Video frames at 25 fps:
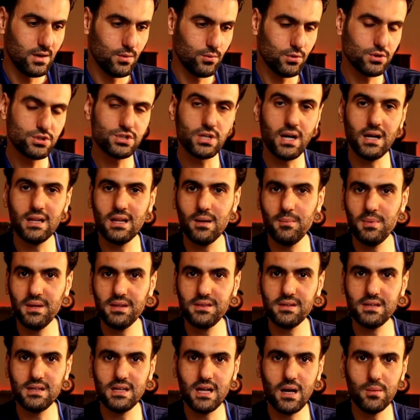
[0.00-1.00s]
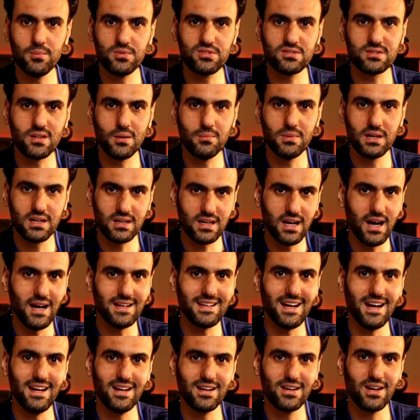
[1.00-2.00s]
وان شاء الله باذن الله مستمر
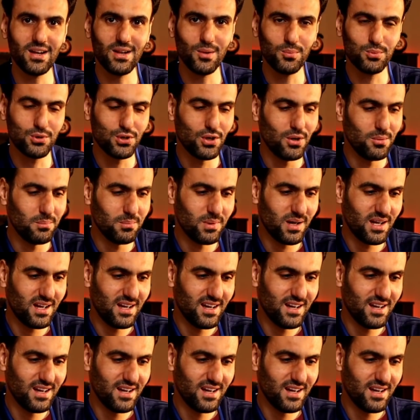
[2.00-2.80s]
قاعد على قلبكم